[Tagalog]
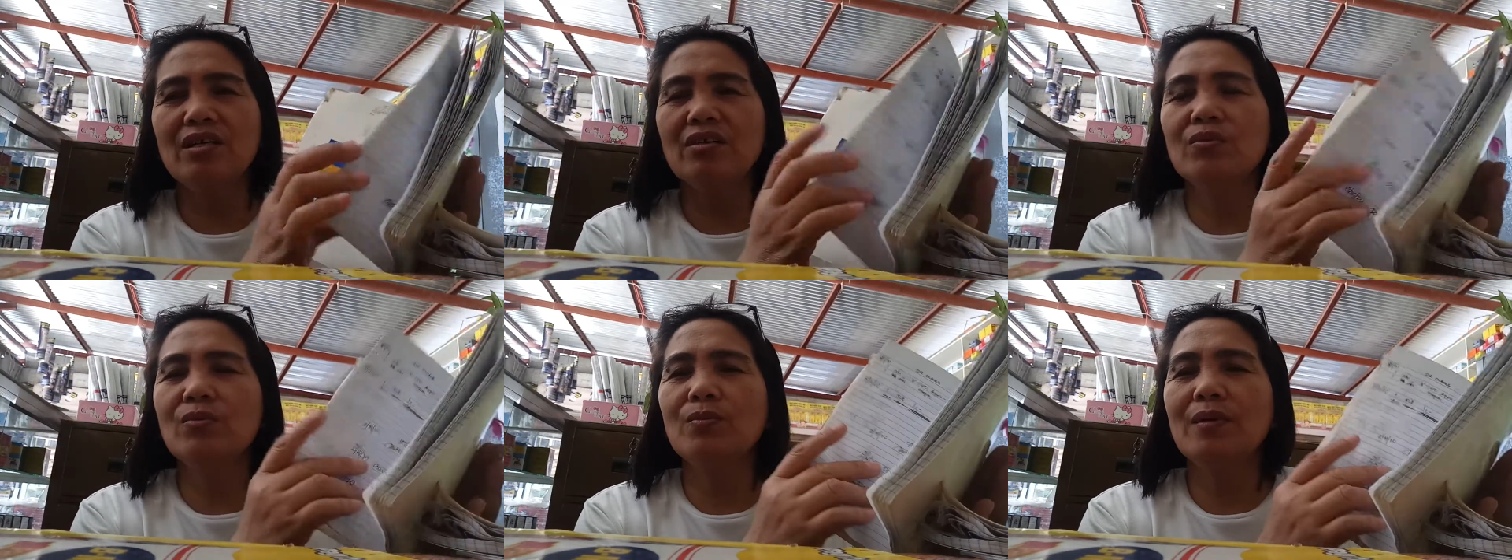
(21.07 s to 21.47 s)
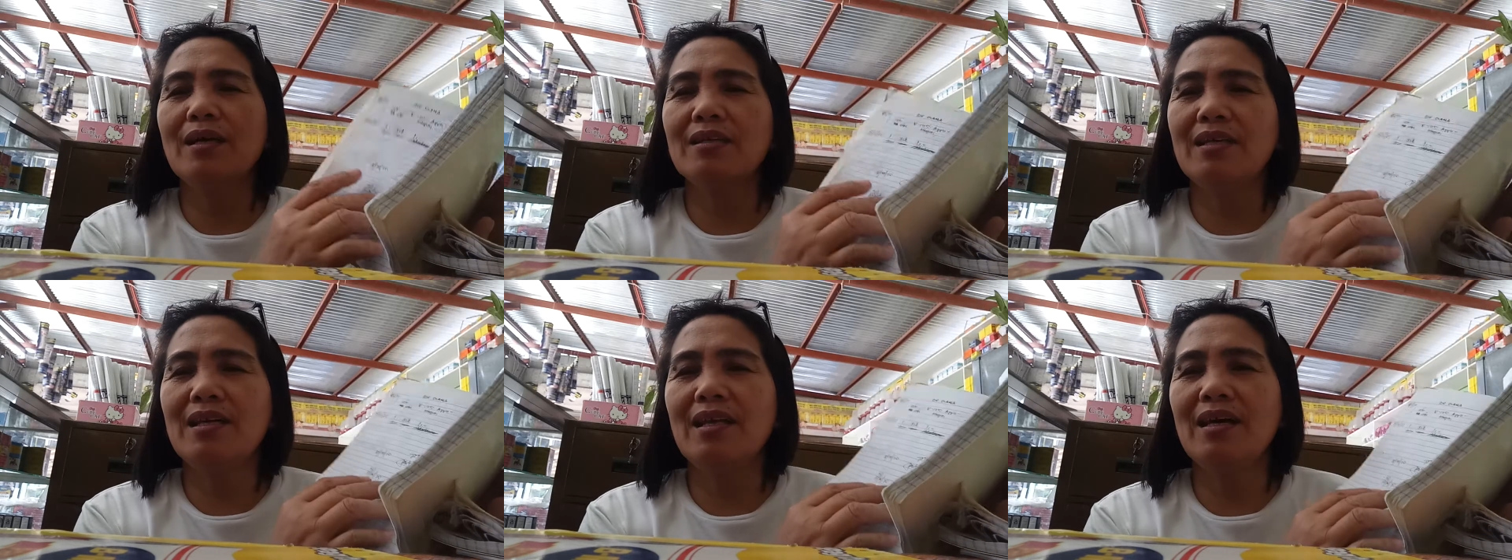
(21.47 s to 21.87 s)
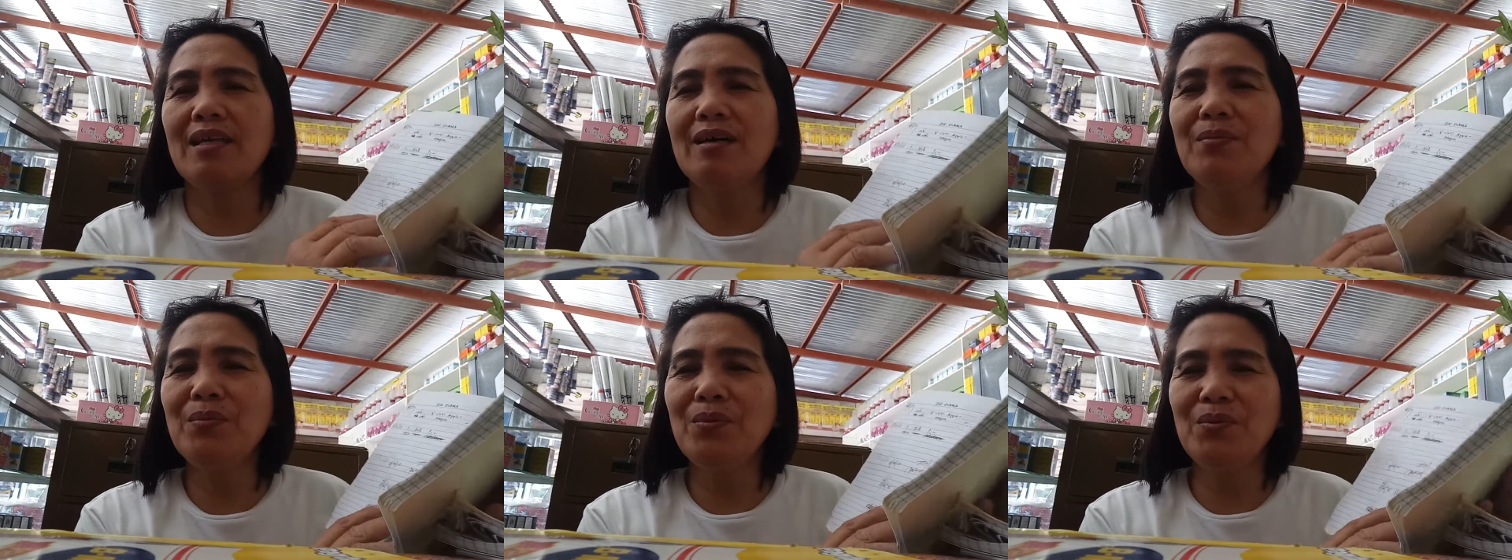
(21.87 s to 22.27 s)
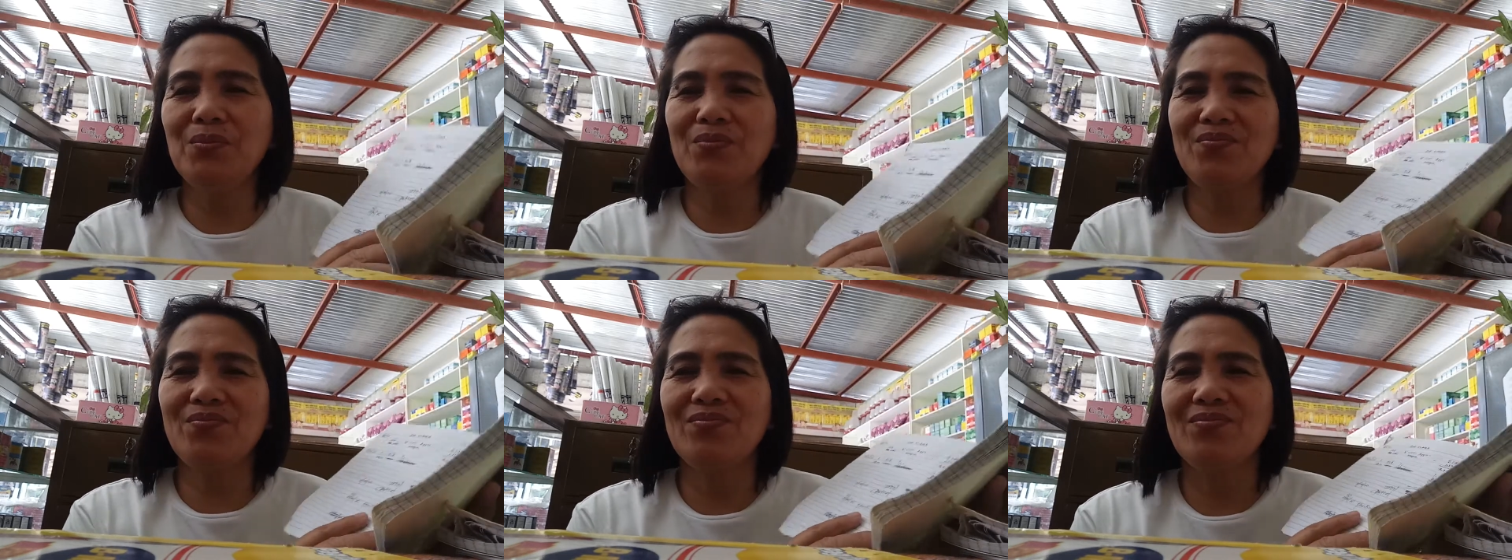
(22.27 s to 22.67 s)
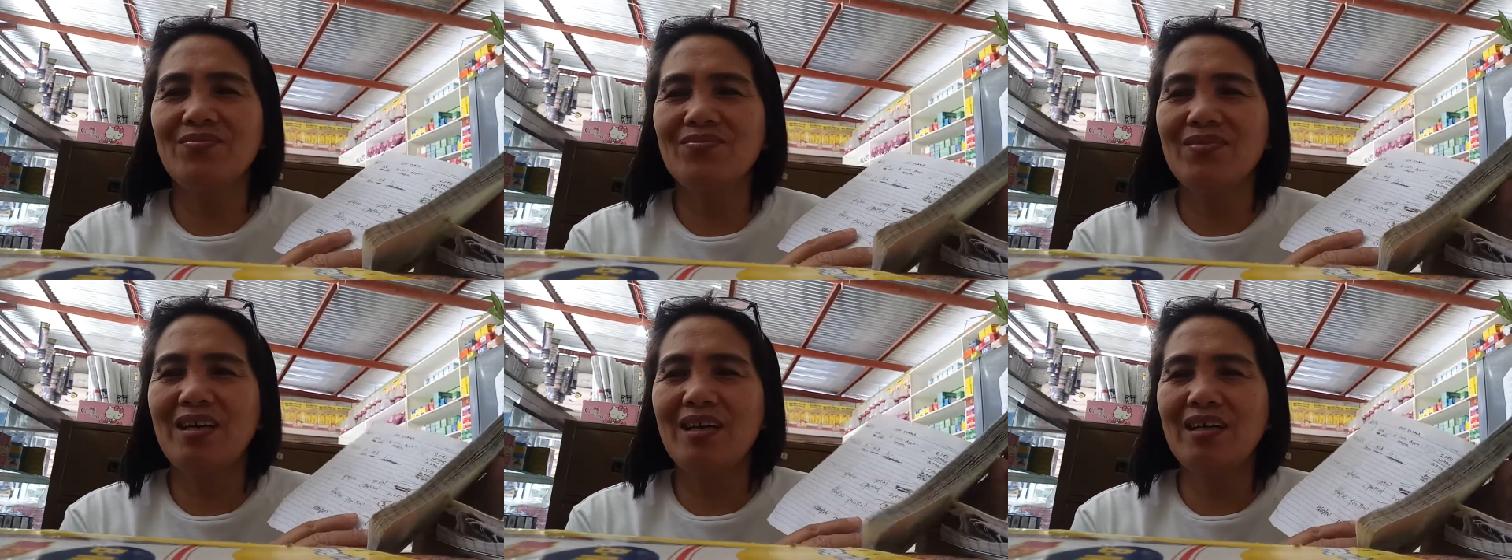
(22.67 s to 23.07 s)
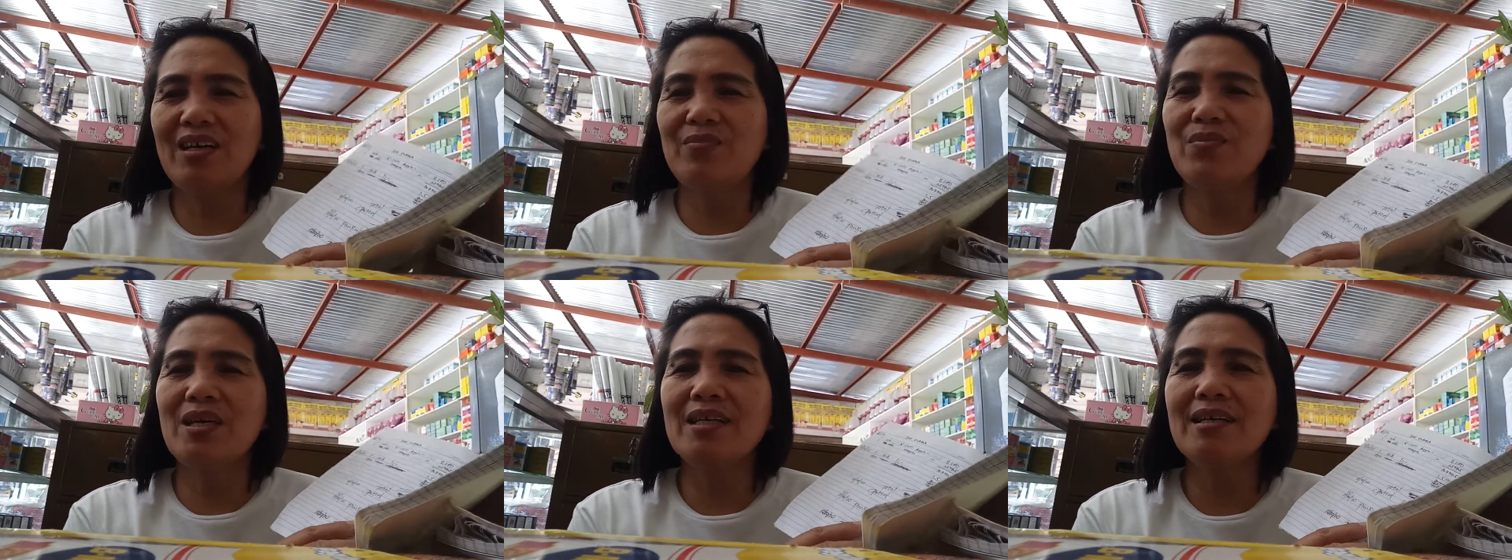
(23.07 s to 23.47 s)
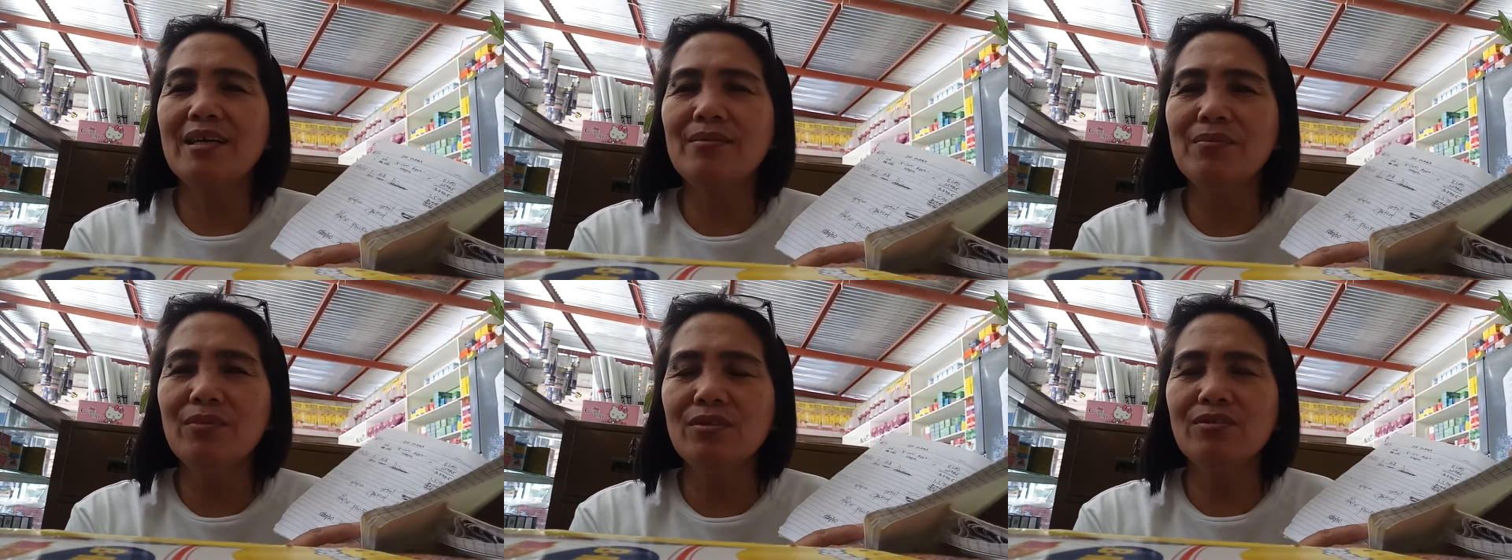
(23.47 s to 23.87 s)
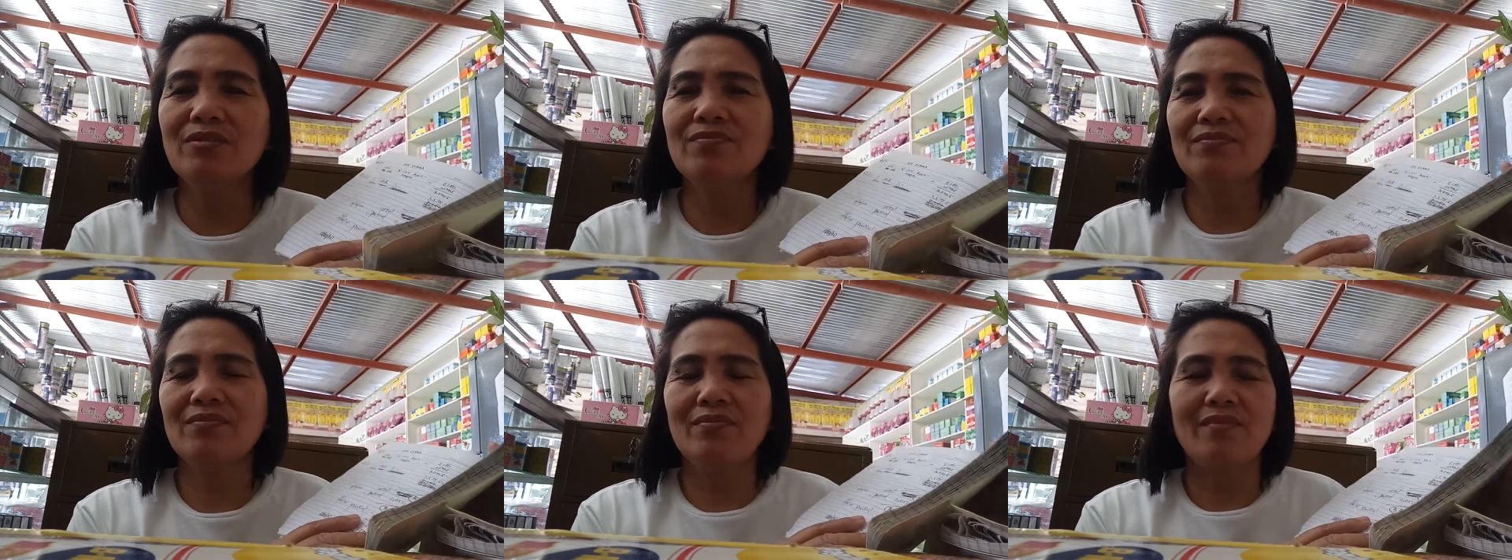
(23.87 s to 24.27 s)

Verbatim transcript: na kung mga kilala mo, mga kaibigan mo,